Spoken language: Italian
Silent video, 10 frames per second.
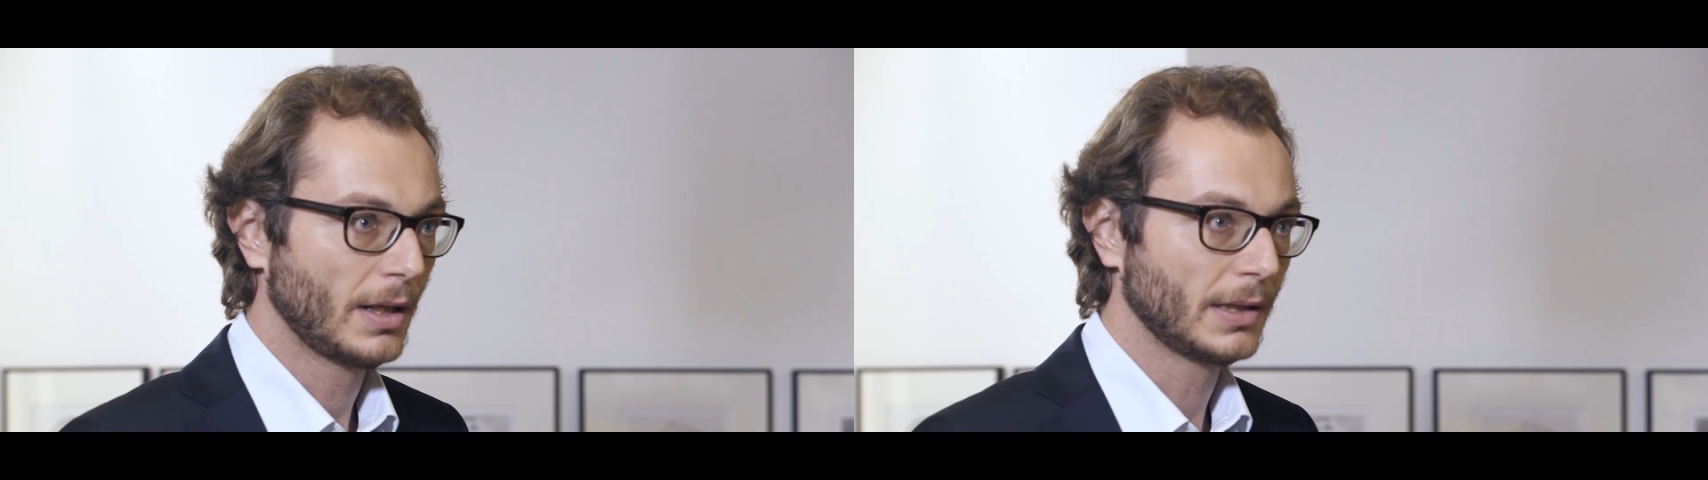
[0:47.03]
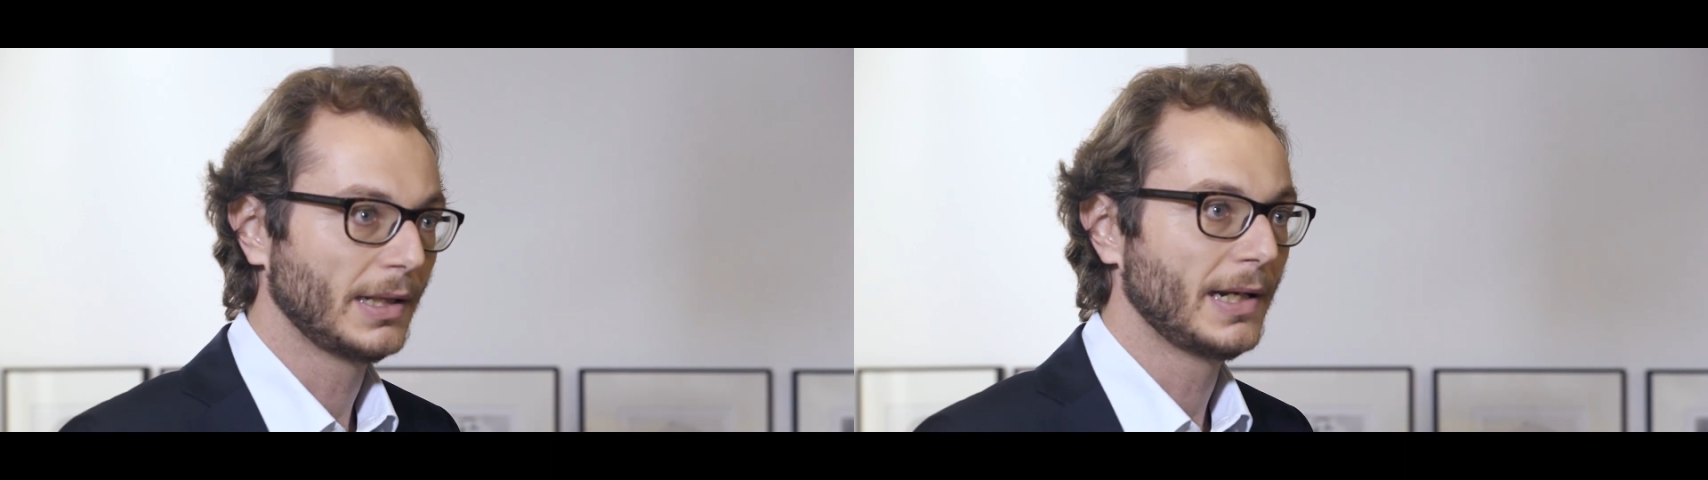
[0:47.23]

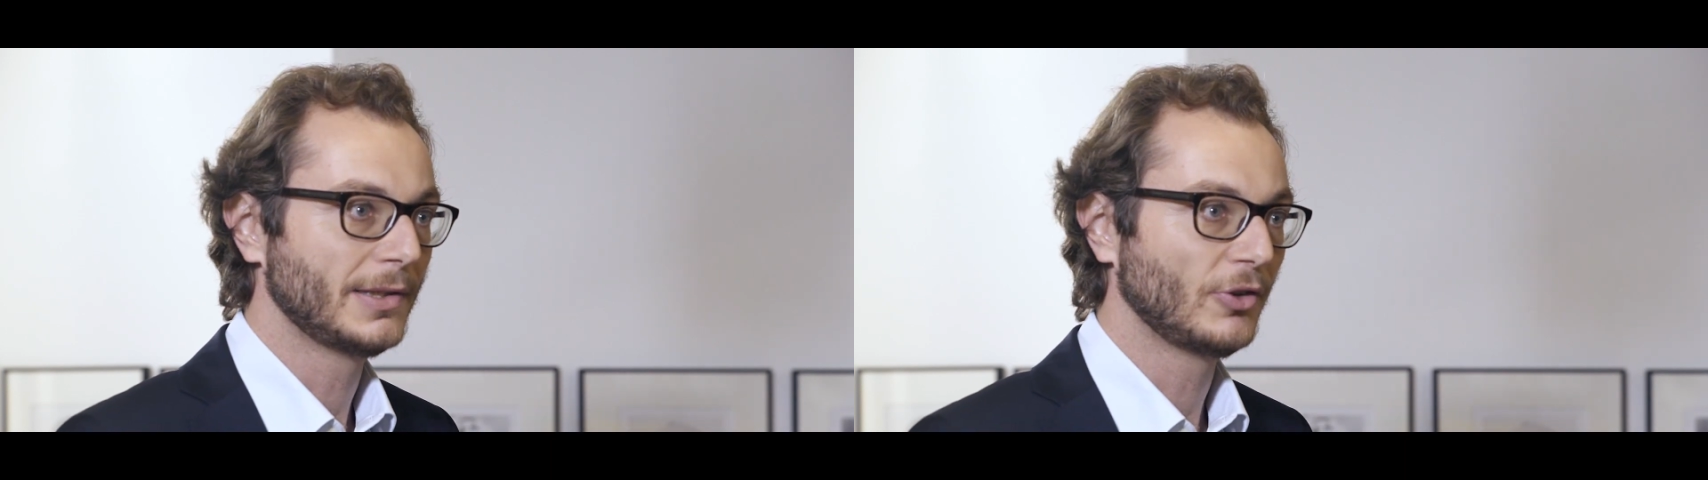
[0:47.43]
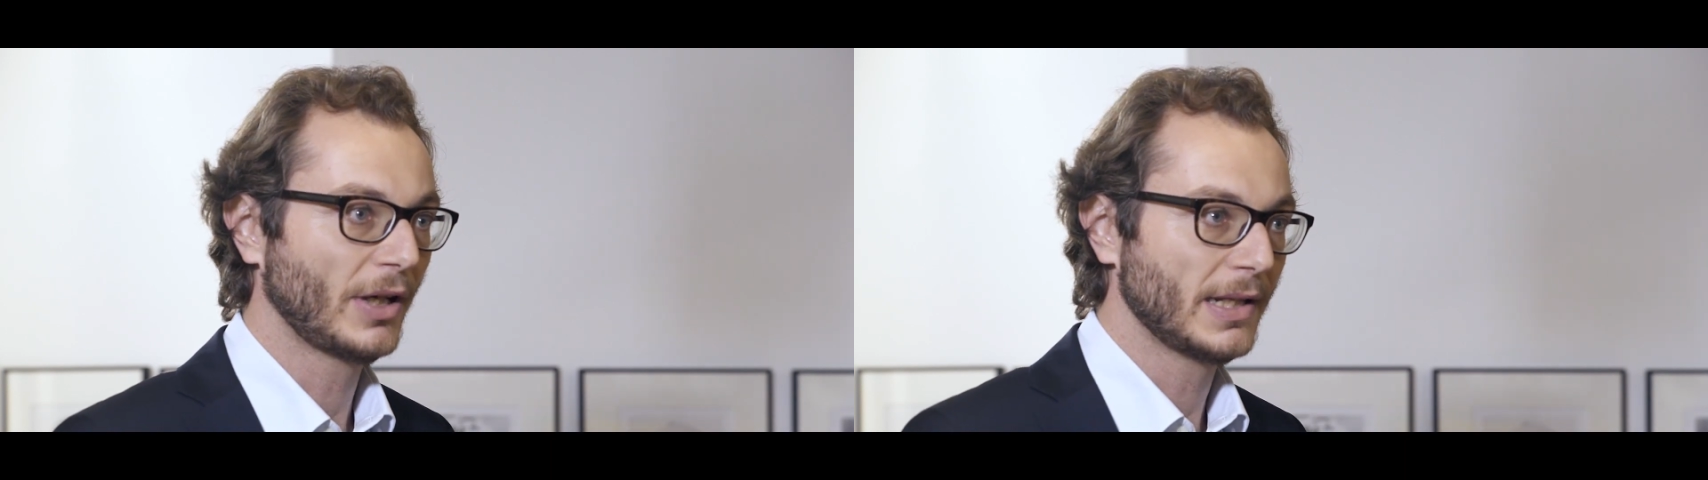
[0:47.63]
ha delle
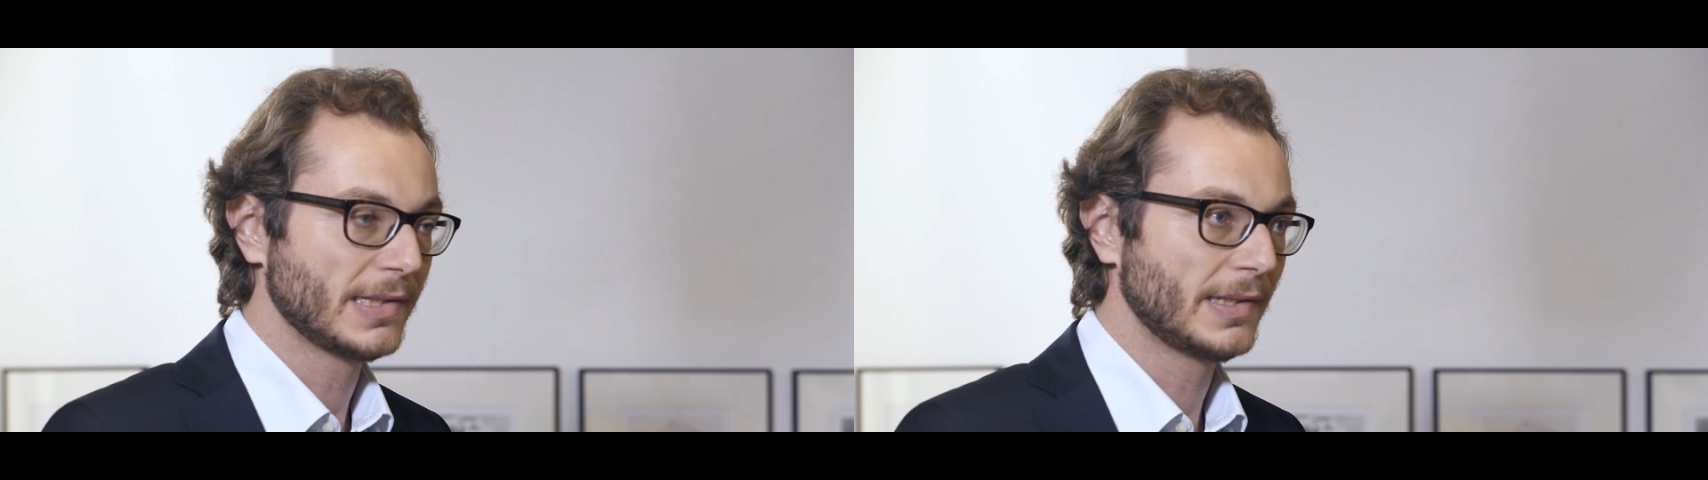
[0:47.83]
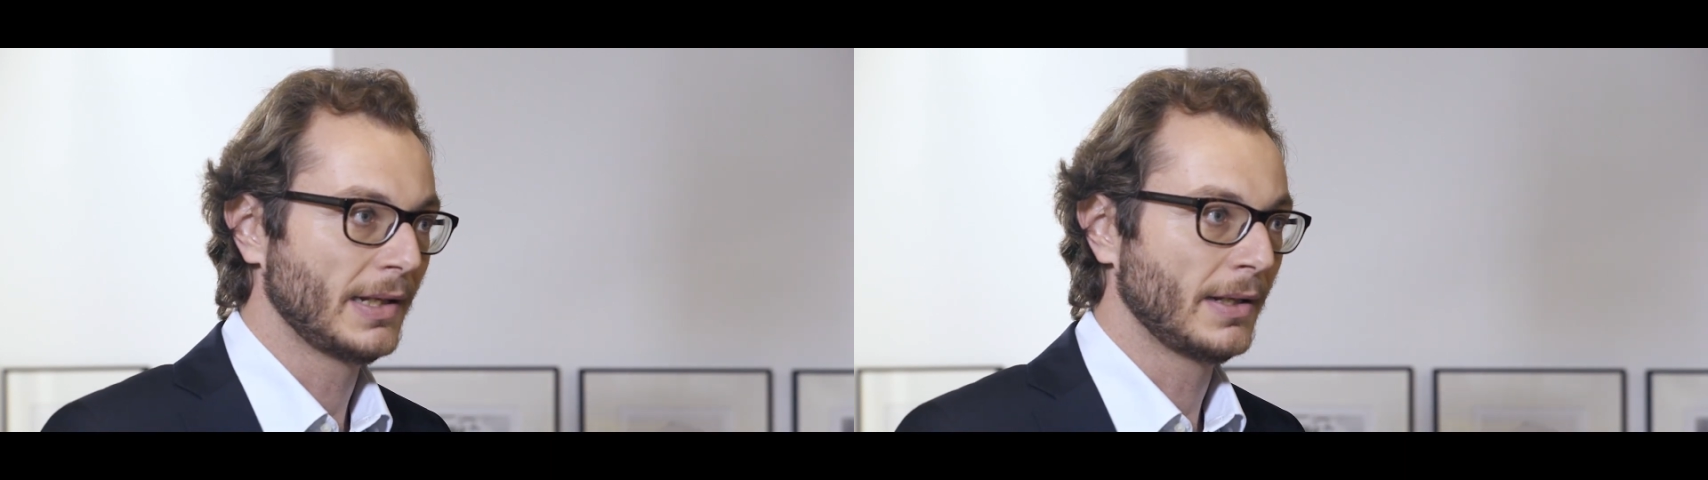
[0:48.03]

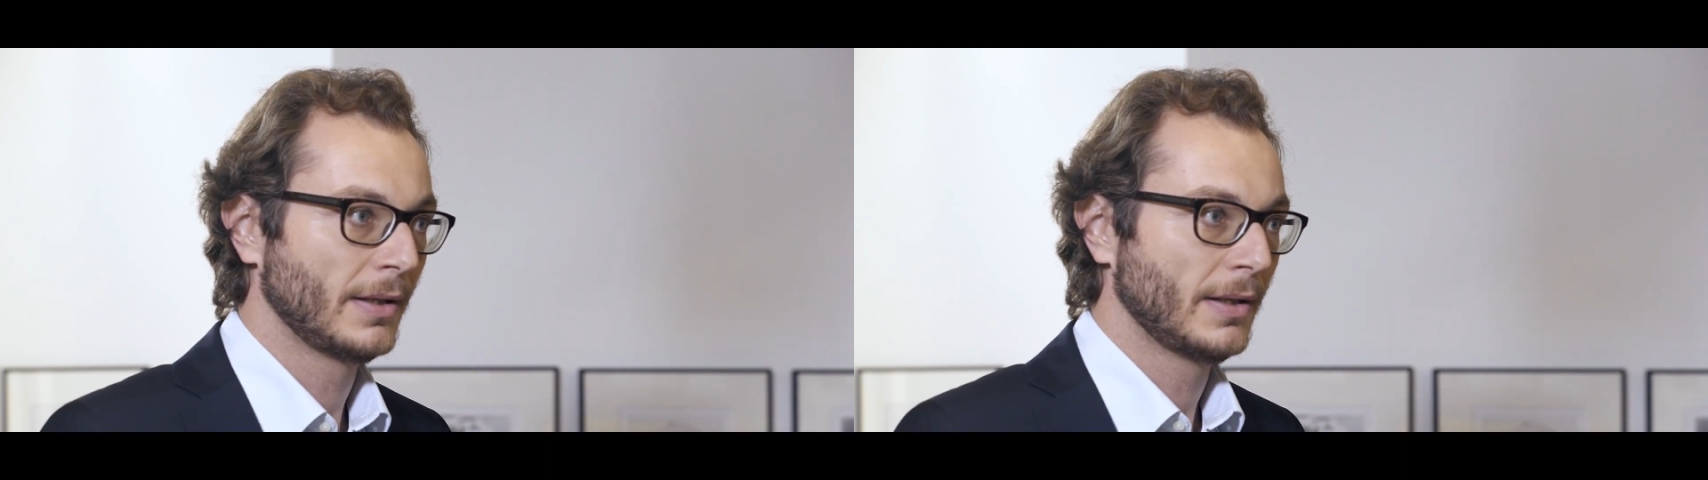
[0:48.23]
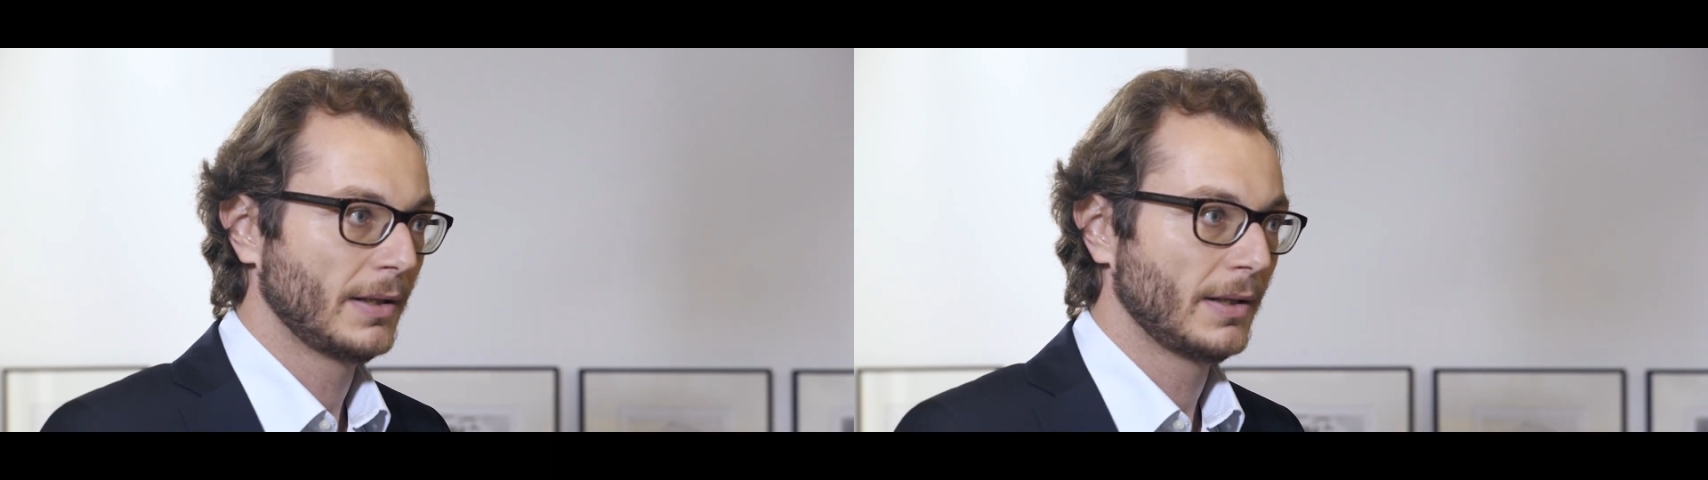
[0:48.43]
esigenze